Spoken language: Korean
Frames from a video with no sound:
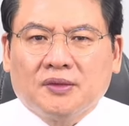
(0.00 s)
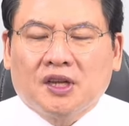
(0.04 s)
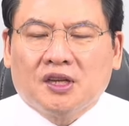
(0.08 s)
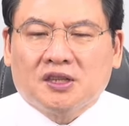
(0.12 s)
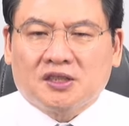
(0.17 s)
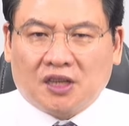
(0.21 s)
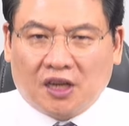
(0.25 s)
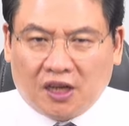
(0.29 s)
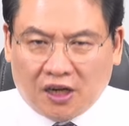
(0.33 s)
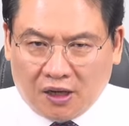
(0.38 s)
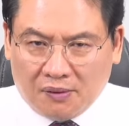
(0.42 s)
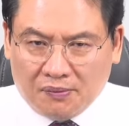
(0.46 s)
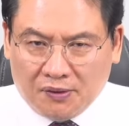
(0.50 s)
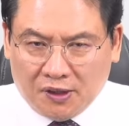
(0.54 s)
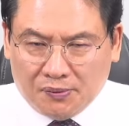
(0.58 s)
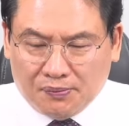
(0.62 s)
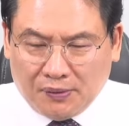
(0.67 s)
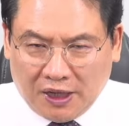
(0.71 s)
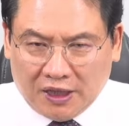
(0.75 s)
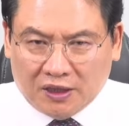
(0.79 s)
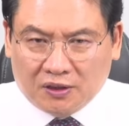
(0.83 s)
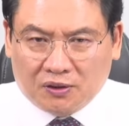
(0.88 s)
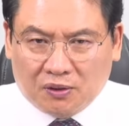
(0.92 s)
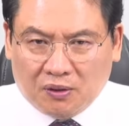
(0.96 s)
사람이
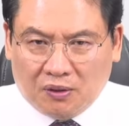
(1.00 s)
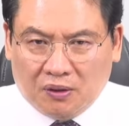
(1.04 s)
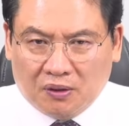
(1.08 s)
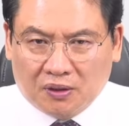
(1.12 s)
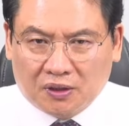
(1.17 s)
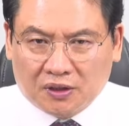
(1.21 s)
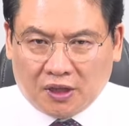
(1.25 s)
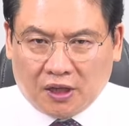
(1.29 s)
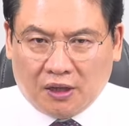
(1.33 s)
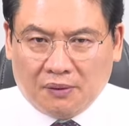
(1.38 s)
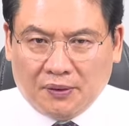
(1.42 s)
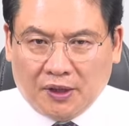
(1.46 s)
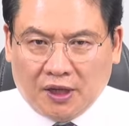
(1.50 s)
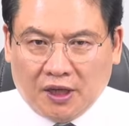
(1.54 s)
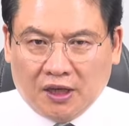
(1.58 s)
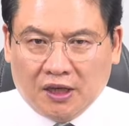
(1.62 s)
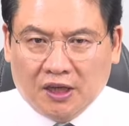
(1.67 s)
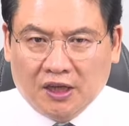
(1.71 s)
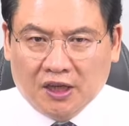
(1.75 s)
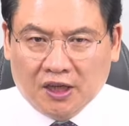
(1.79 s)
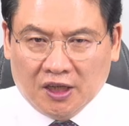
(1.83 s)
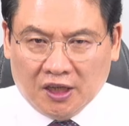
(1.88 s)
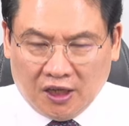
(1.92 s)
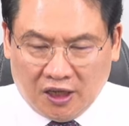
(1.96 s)
맑고 그다음에
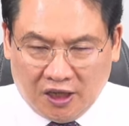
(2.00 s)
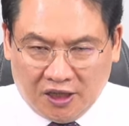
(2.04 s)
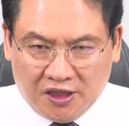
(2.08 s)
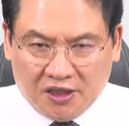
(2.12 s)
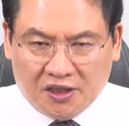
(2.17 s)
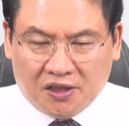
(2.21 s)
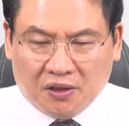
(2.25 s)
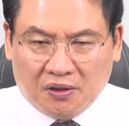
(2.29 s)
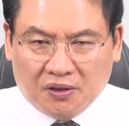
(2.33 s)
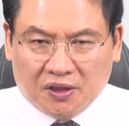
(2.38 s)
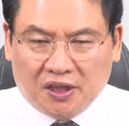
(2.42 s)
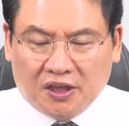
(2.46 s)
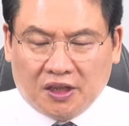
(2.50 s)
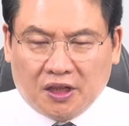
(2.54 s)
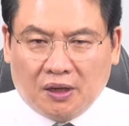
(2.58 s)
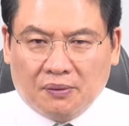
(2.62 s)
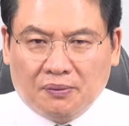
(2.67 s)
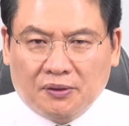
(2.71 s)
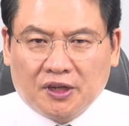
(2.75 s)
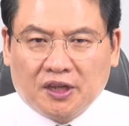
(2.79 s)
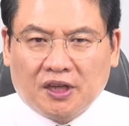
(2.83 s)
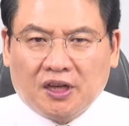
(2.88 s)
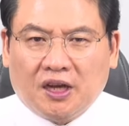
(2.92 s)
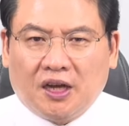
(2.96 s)
인격이 있다
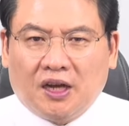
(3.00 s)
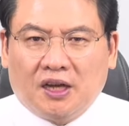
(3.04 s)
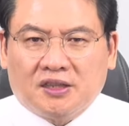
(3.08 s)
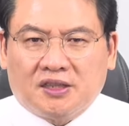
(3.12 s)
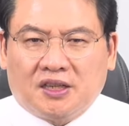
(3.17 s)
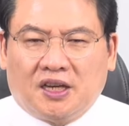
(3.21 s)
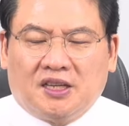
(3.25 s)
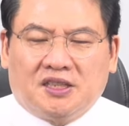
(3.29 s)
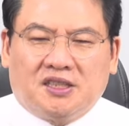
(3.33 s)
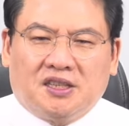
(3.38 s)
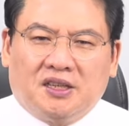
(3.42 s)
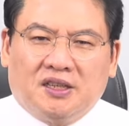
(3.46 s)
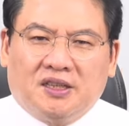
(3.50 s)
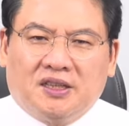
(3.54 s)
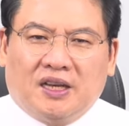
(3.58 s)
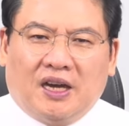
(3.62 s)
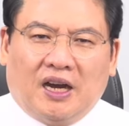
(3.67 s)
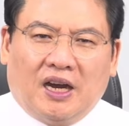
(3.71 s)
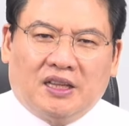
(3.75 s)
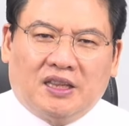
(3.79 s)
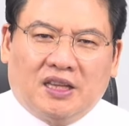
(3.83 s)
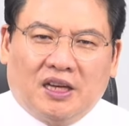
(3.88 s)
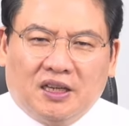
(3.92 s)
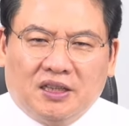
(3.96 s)
보니까 사실은
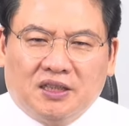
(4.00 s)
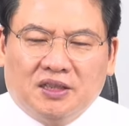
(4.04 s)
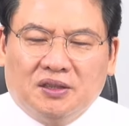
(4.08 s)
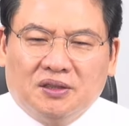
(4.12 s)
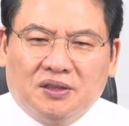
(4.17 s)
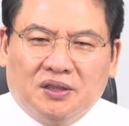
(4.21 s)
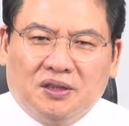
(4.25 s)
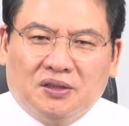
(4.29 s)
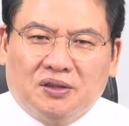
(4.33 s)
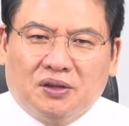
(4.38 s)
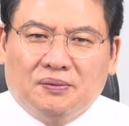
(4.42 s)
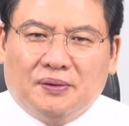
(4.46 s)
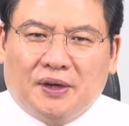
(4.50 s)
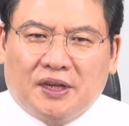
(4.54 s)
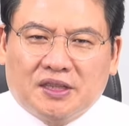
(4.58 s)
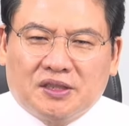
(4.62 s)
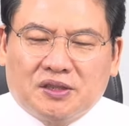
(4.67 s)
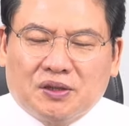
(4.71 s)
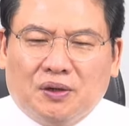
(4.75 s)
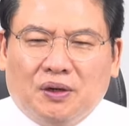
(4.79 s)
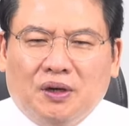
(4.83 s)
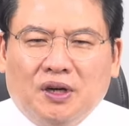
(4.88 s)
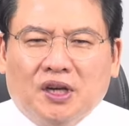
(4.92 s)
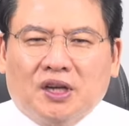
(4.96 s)
야당 의원들도
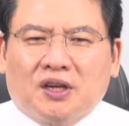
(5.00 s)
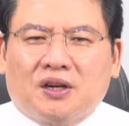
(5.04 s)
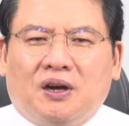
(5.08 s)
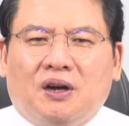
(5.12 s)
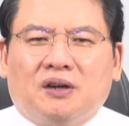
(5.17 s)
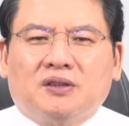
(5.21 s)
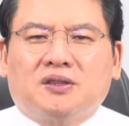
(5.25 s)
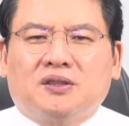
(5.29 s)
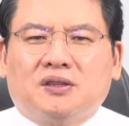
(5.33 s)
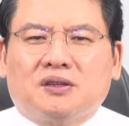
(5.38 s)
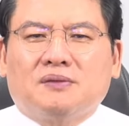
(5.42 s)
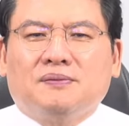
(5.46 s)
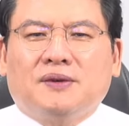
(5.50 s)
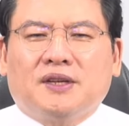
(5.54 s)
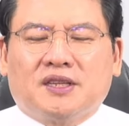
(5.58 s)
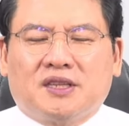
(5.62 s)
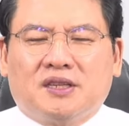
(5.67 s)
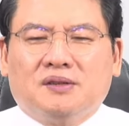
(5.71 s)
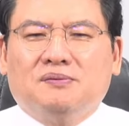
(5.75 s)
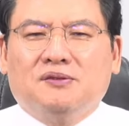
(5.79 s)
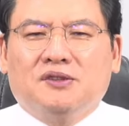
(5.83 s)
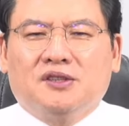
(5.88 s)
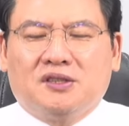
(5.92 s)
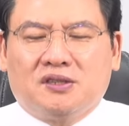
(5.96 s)
말이죠. 겉으로만
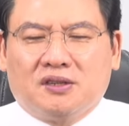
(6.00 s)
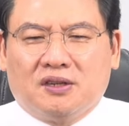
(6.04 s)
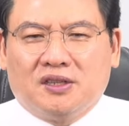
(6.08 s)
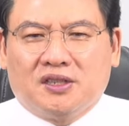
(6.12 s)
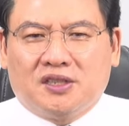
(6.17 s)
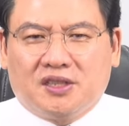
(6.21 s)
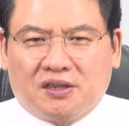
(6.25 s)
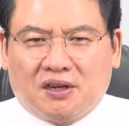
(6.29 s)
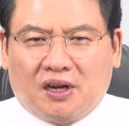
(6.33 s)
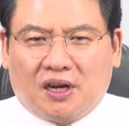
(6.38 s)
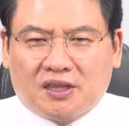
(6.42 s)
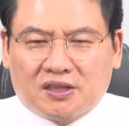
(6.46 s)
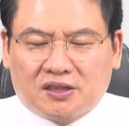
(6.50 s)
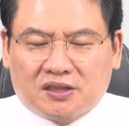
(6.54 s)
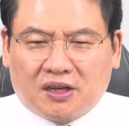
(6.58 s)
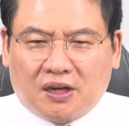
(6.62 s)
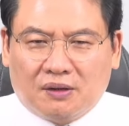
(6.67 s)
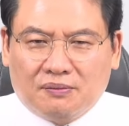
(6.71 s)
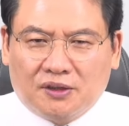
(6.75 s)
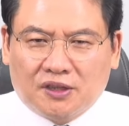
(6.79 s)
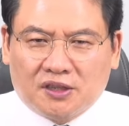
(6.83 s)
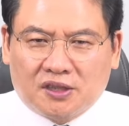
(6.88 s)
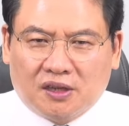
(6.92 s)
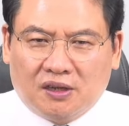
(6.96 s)
김문수를 싫어하는
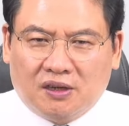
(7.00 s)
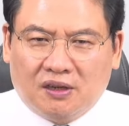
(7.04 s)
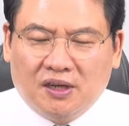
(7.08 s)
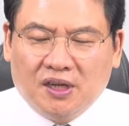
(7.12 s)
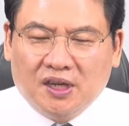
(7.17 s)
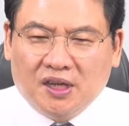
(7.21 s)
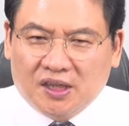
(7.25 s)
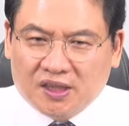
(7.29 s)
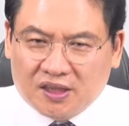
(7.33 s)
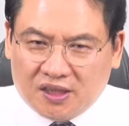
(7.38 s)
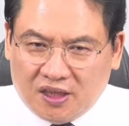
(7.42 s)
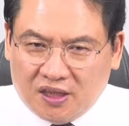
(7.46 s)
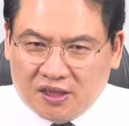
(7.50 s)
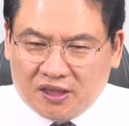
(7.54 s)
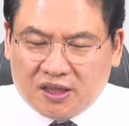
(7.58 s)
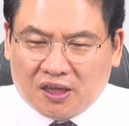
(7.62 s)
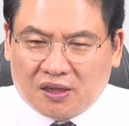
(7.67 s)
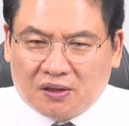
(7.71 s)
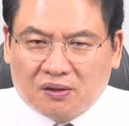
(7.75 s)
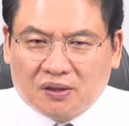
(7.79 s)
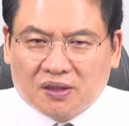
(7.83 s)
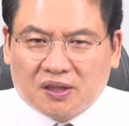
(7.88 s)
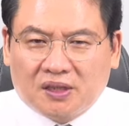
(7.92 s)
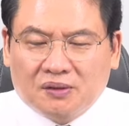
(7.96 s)
척하면서
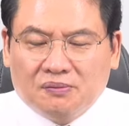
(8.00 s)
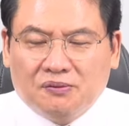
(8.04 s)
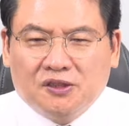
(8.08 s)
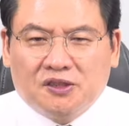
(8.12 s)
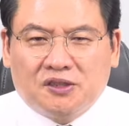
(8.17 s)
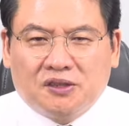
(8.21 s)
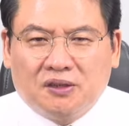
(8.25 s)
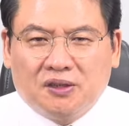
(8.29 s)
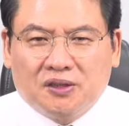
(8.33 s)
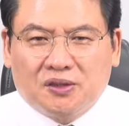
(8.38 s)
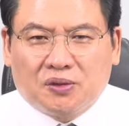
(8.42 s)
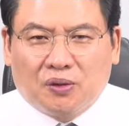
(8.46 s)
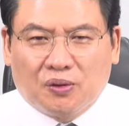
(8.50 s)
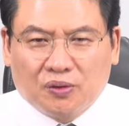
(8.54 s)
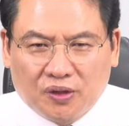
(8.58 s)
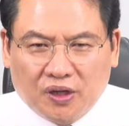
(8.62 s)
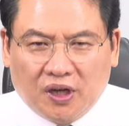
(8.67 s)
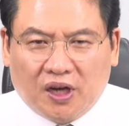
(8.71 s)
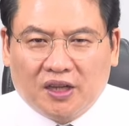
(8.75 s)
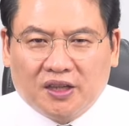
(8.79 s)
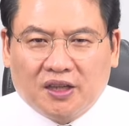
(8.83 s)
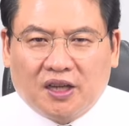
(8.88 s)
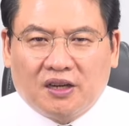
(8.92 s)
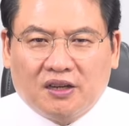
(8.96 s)
실제로는 김문수를
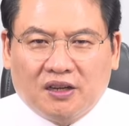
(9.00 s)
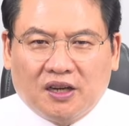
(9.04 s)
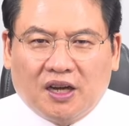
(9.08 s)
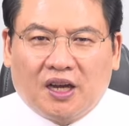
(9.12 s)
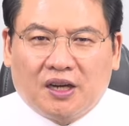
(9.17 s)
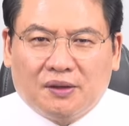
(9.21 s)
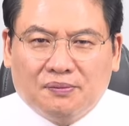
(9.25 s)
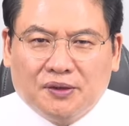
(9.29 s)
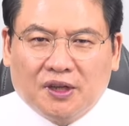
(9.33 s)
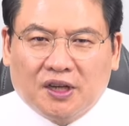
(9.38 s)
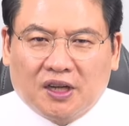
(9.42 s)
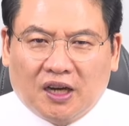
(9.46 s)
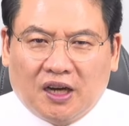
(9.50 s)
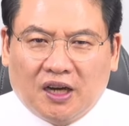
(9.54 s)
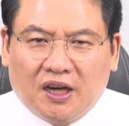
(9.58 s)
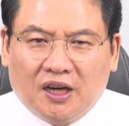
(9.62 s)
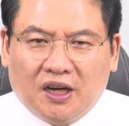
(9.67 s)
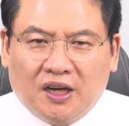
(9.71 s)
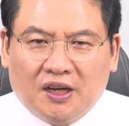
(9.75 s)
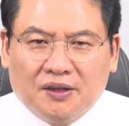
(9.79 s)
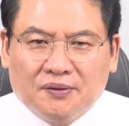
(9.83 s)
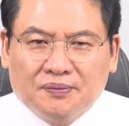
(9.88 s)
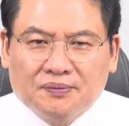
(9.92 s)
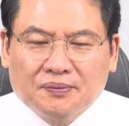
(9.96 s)
존경한다는 거
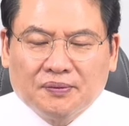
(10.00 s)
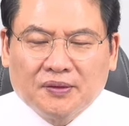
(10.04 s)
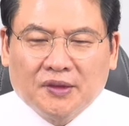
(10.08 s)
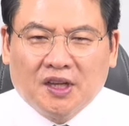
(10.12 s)
아닙니까?